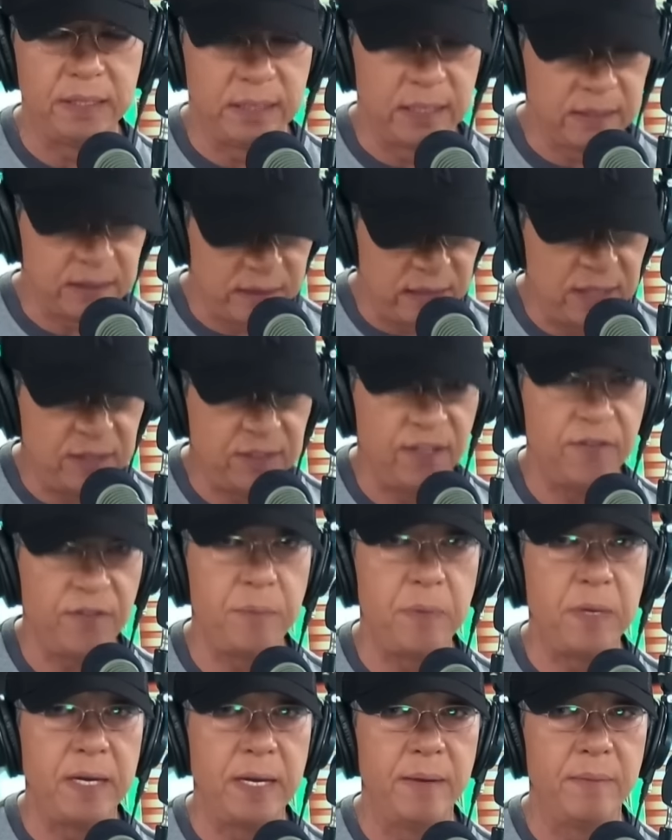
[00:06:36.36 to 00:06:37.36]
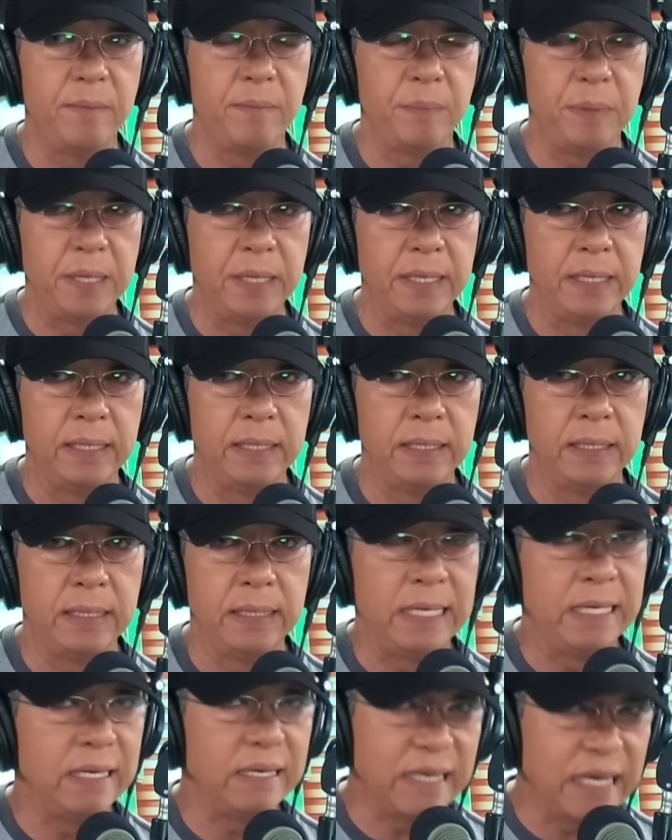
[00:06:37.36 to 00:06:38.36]
ni Chief PMP,
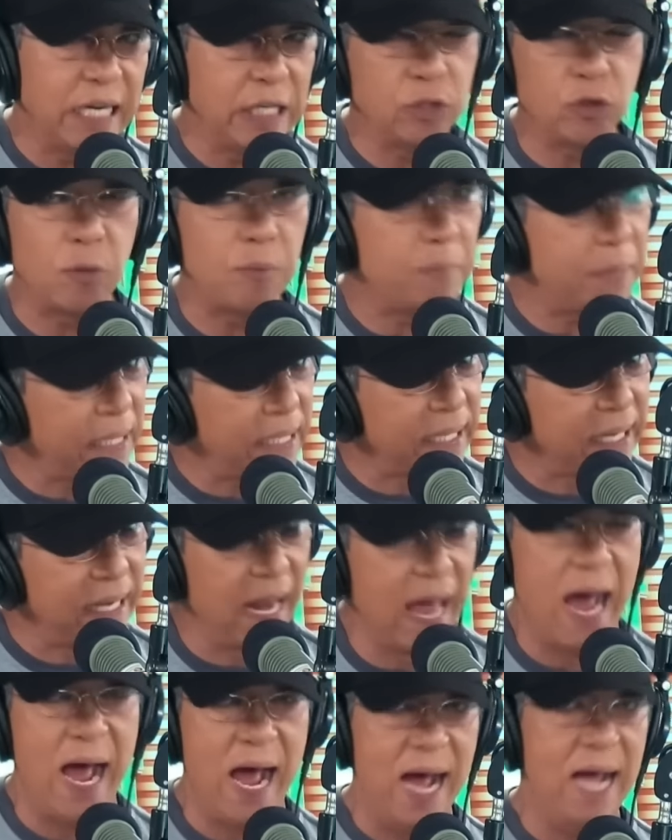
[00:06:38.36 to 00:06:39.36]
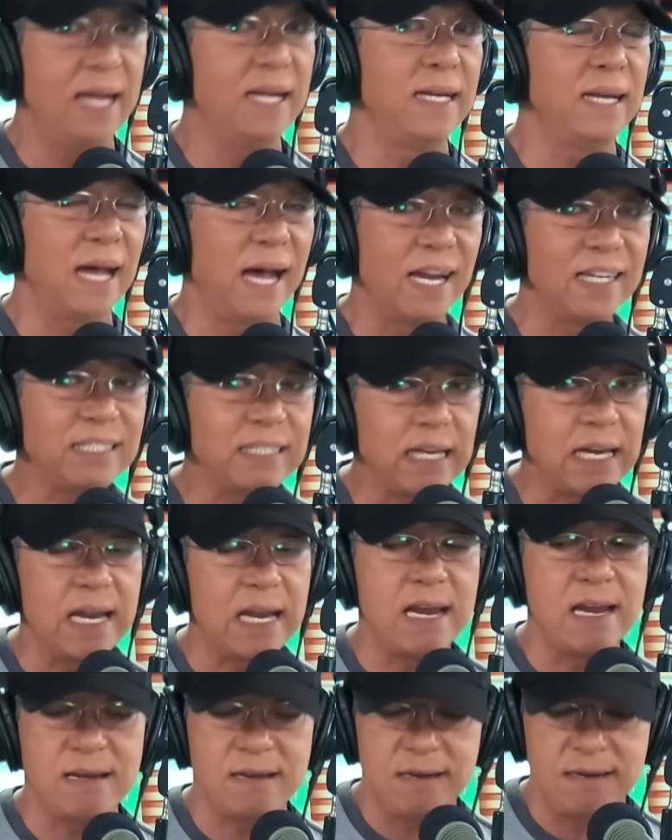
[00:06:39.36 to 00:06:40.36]
hindi ito biglaan as
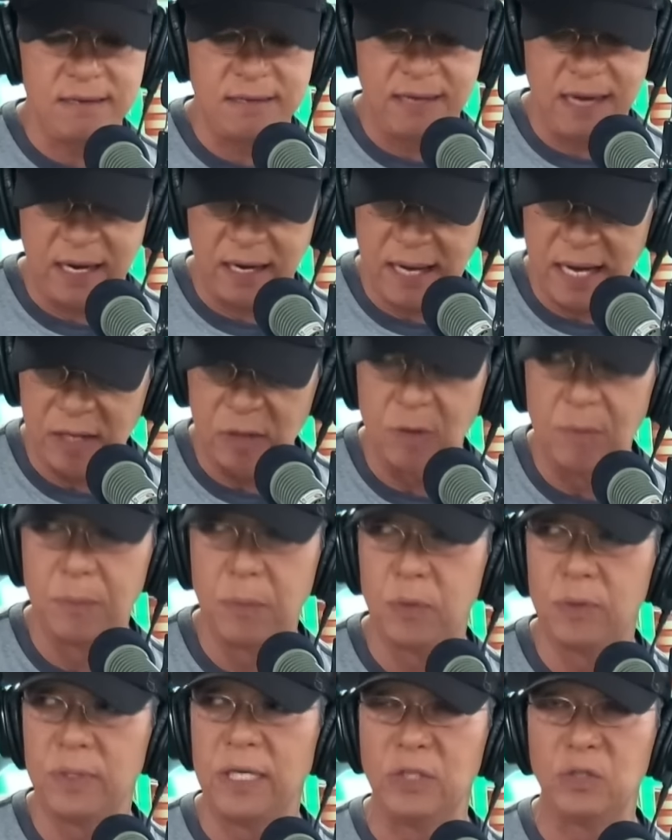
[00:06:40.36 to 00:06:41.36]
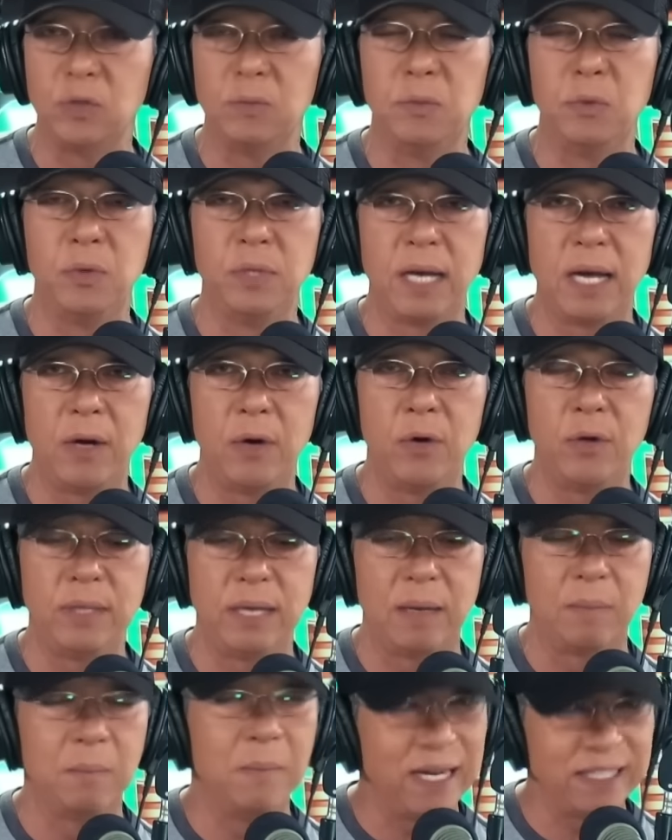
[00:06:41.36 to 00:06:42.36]
in nagkaroon po dito muna ho
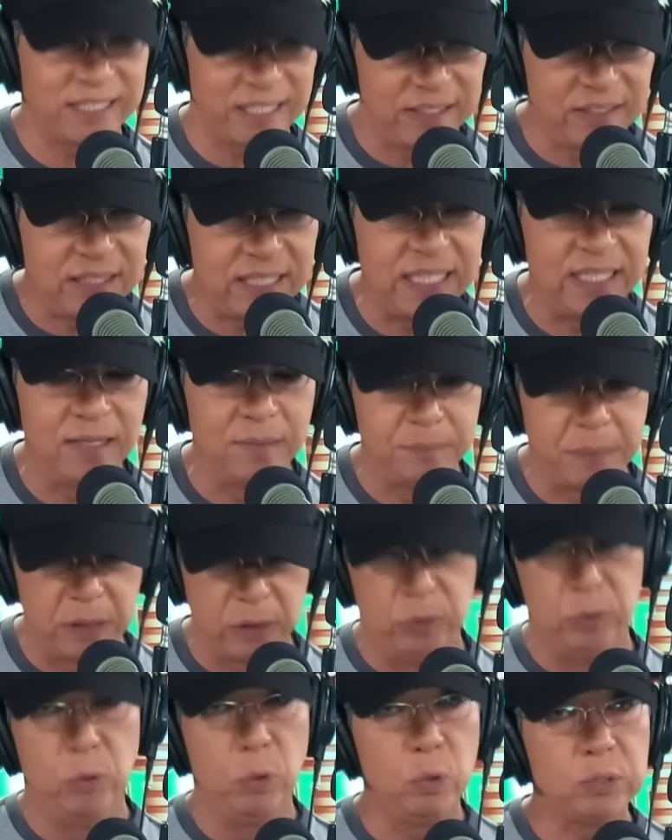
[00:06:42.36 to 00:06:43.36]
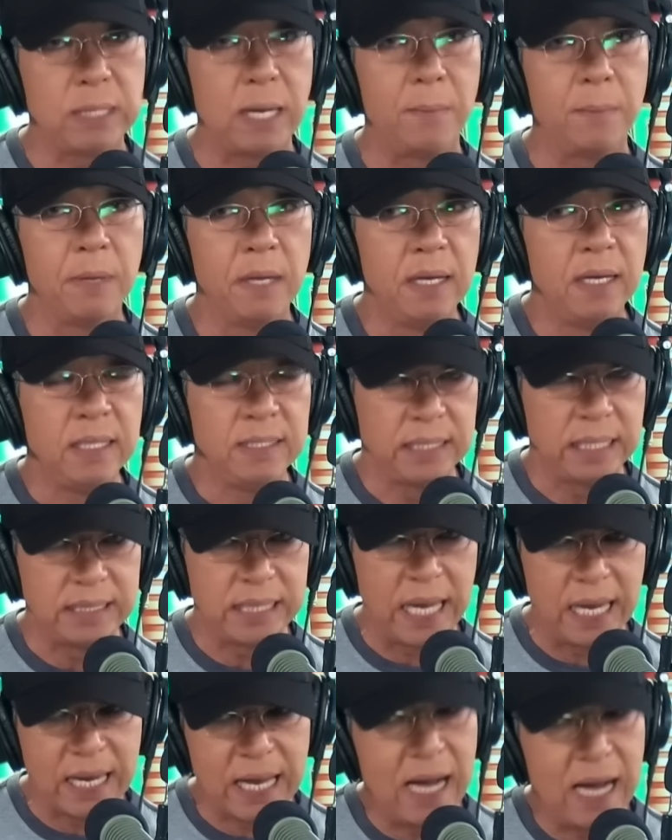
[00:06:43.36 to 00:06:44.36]
ng masinsinang pag-uusap sa
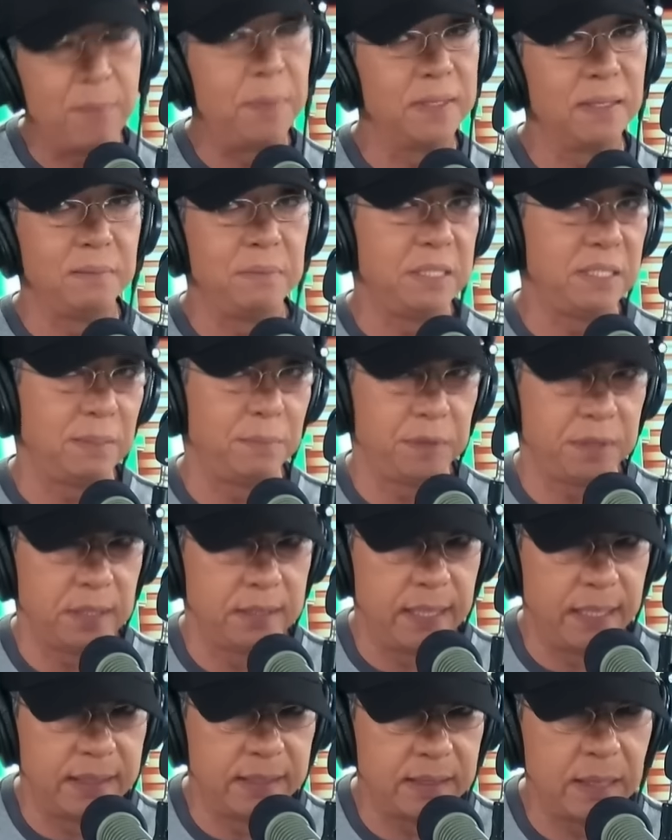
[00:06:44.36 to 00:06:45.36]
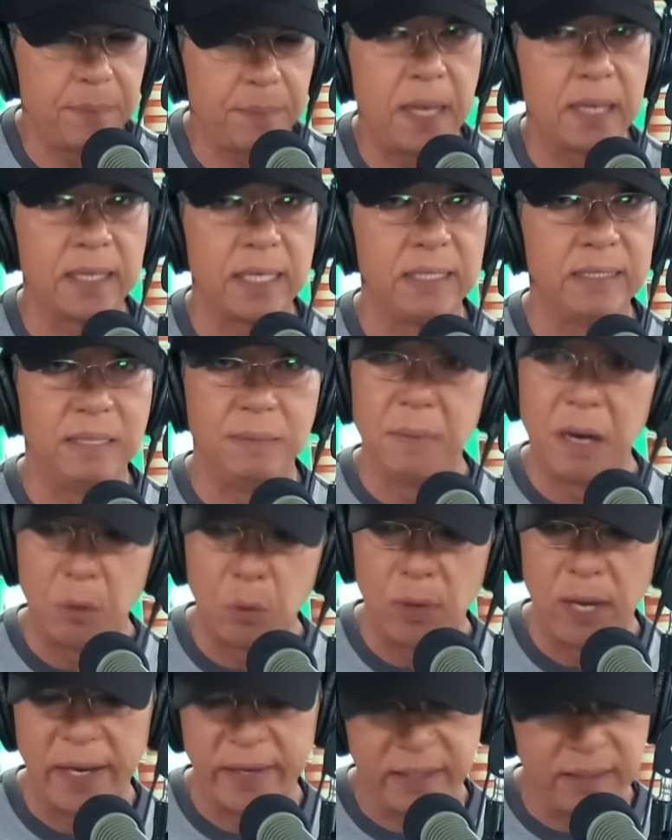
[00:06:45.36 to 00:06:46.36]
tanggapan ng Vice Presidente para hindi
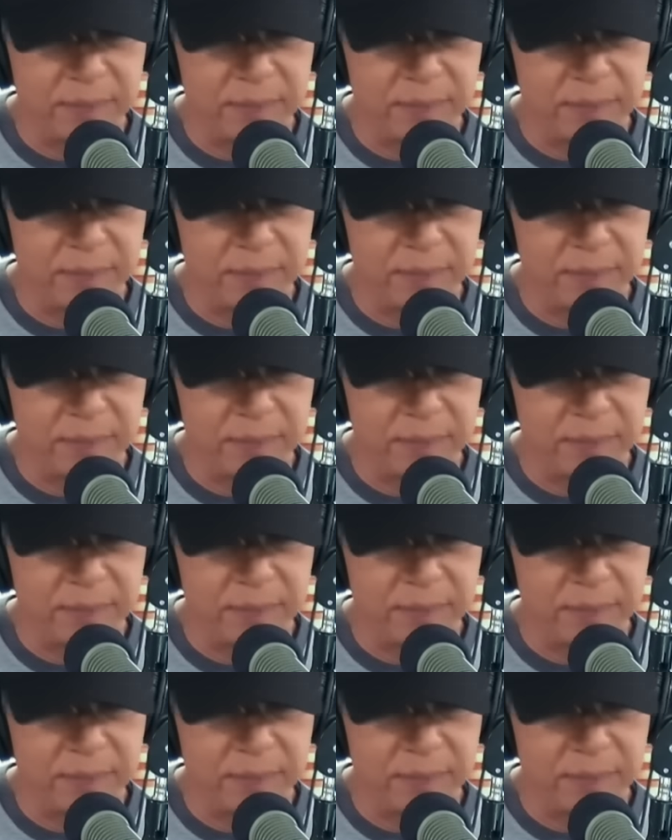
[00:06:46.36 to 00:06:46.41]
makulayan